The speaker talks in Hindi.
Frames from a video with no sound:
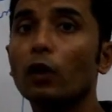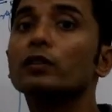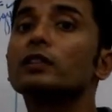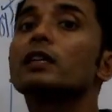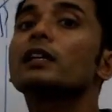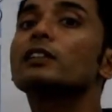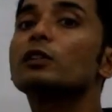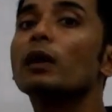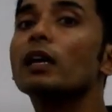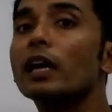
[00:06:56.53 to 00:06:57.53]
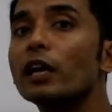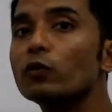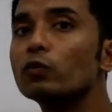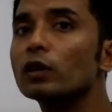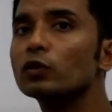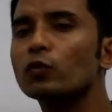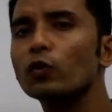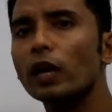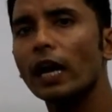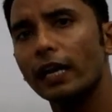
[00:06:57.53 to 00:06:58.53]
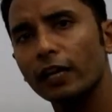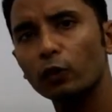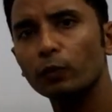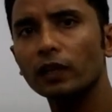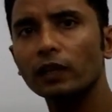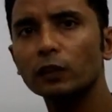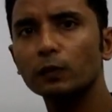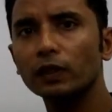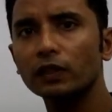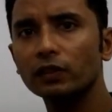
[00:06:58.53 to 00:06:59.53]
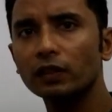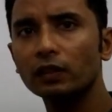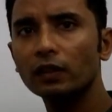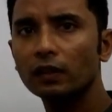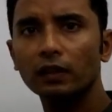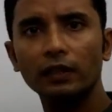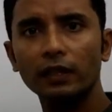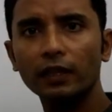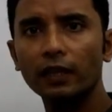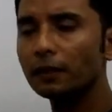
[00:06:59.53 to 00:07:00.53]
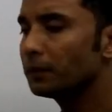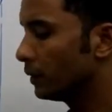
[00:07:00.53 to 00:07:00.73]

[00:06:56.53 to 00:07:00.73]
ऑक्सीजन का इस्तेमाल नहीं हुआ तो वो एनएरोबिक रेस्पिरेशन ठीक है